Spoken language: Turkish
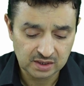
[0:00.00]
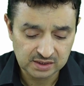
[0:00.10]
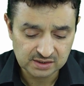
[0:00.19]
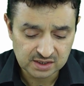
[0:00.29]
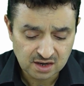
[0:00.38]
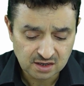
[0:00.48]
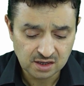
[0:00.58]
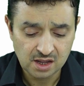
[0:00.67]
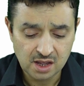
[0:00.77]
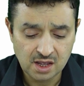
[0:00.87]

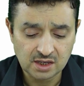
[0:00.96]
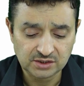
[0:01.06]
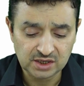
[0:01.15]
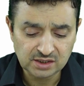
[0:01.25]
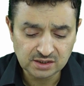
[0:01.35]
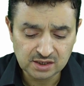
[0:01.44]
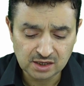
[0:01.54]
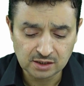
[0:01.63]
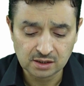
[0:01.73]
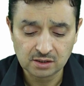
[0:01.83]
Yesak, Cengiz
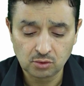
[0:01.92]
Han'ın